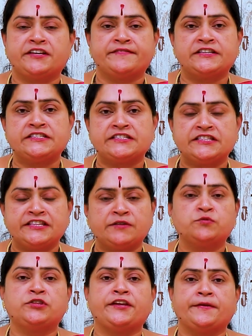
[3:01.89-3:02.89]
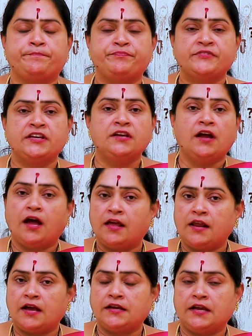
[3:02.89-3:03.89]
చేయవలసిందే ఉదయం
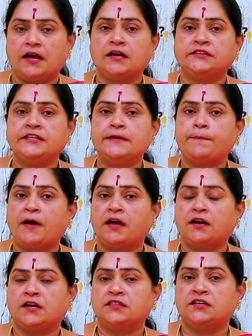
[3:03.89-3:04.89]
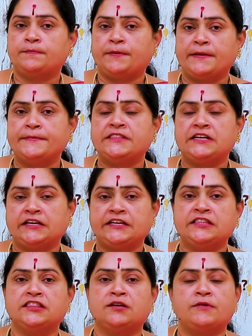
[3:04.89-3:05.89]
అలాగే ఆ దీపారాధన ప్రమిదల
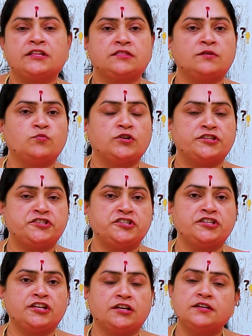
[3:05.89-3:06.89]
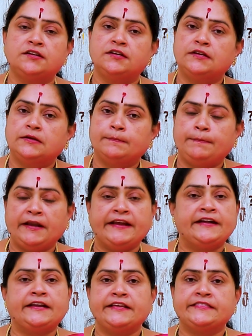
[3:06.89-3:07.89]
కింద మాత్రం ఒక చిన్న
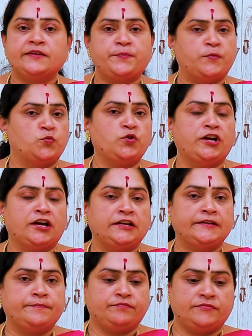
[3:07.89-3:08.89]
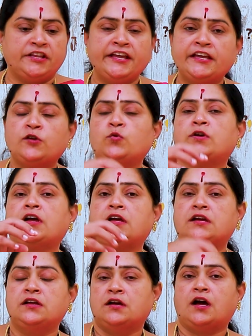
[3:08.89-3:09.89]
ప్లేట్ అయితే ఉండాలి నేరుగా
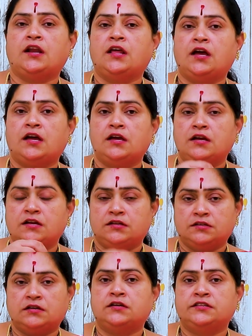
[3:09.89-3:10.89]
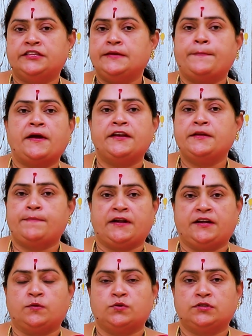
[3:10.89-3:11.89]
అలా దీపాన్ని
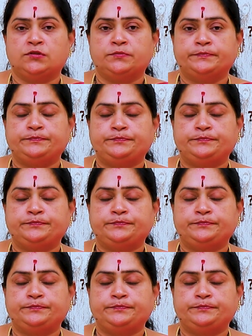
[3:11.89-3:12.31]
పెట్టకూడదు